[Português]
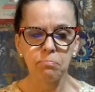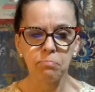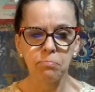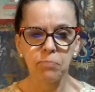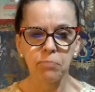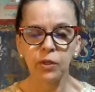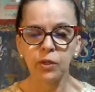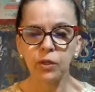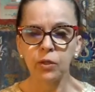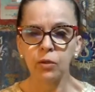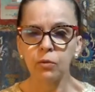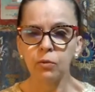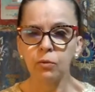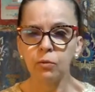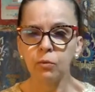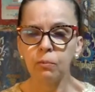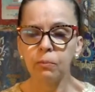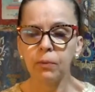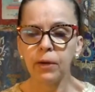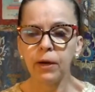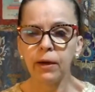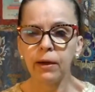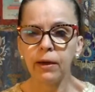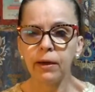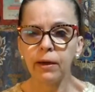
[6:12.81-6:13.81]
Então, o
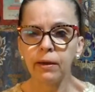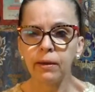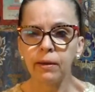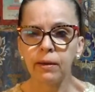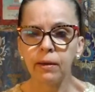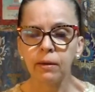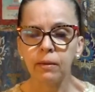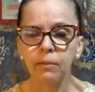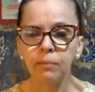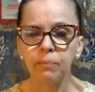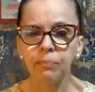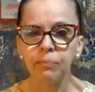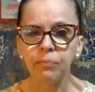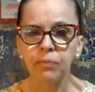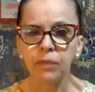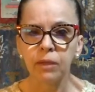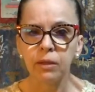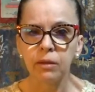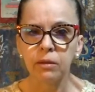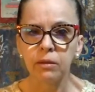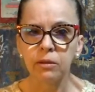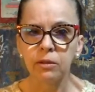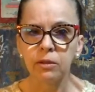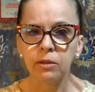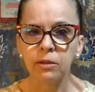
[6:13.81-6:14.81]
pai
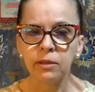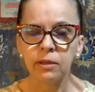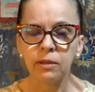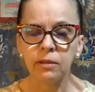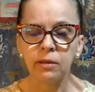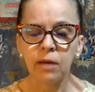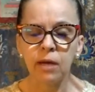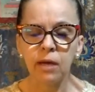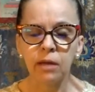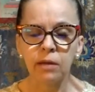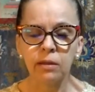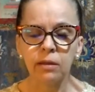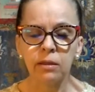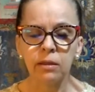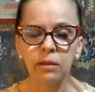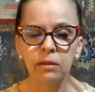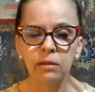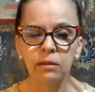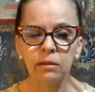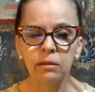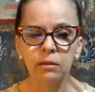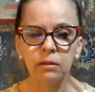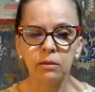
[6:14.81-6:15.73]
de Siddhartha